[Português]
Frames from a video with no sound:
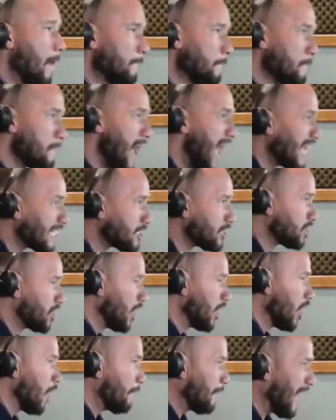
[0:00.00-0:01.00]
Mexe
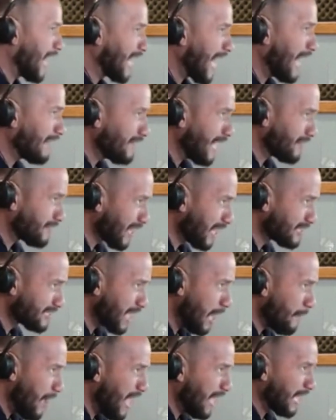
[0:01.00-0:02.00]
no placar da
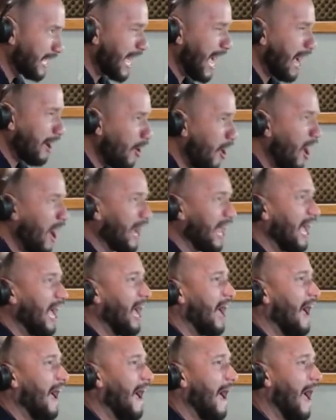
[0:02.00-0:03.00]
Transamérica
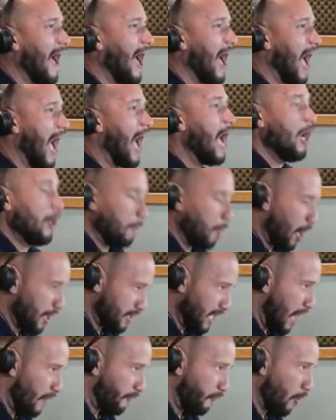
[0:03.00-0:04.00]
agora!
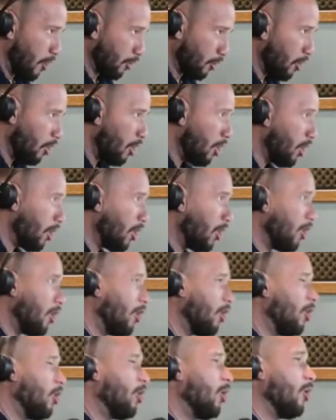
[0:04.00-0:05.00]
Botafogo 1,
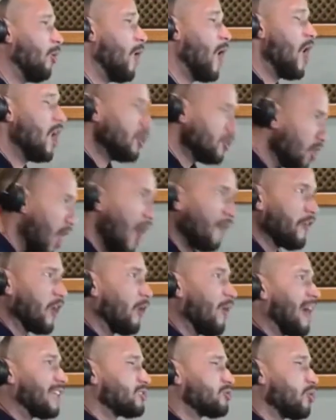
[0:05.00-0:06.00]
um. Nova
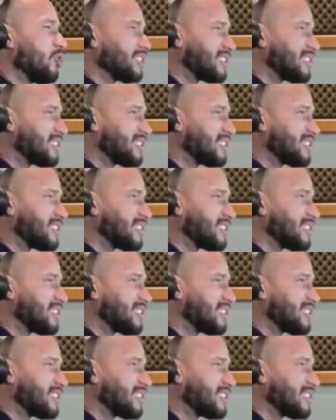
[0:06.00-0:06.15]
Iguaçu